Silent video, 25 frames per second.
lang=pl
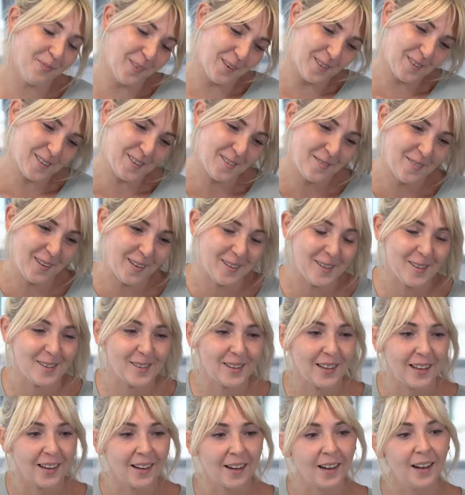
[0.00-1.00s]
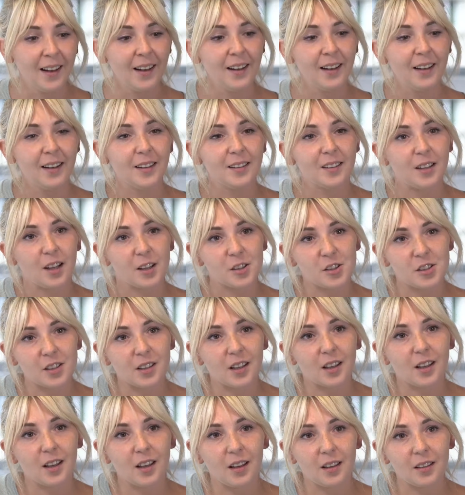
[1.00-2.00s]
może więcej. Także
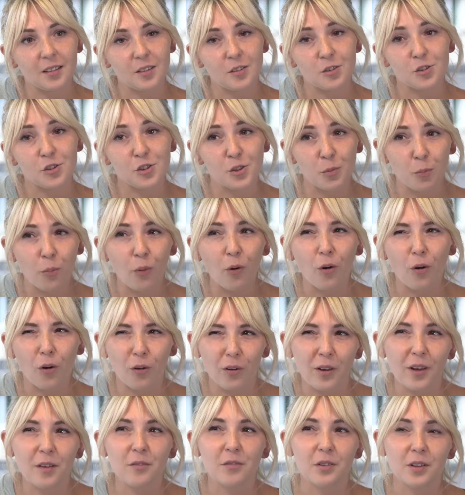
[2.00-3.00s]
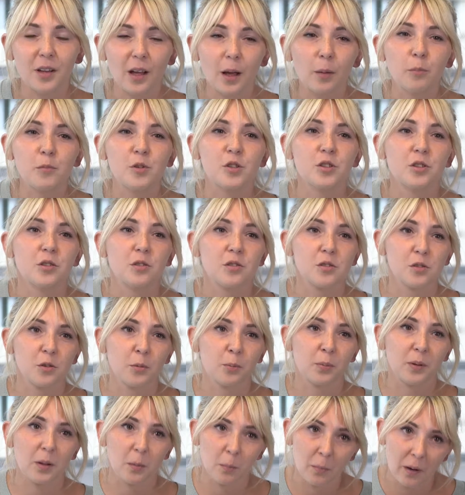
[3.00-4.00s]
takie trzy pokoje wydaje mi się to jest
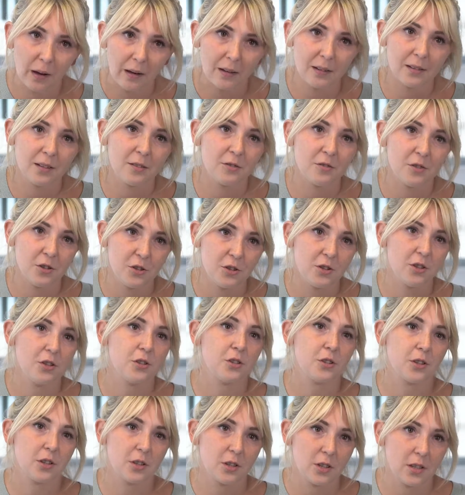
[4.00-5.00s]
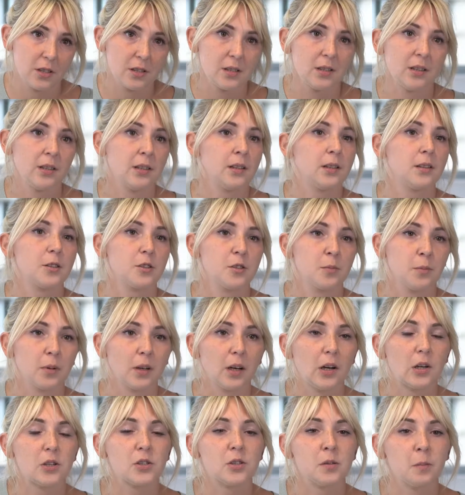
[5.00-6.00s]
optymalne w dzisiejszych czasach, żeby
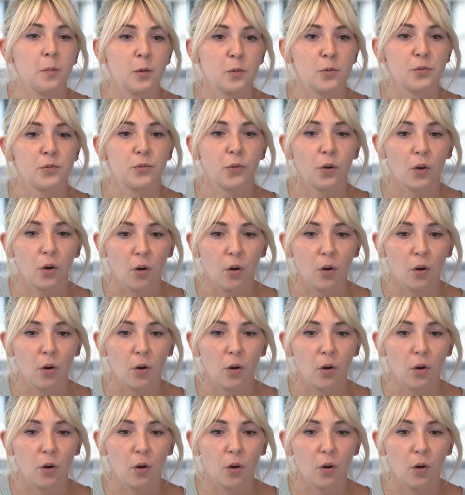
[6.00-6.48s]
każdy miał swój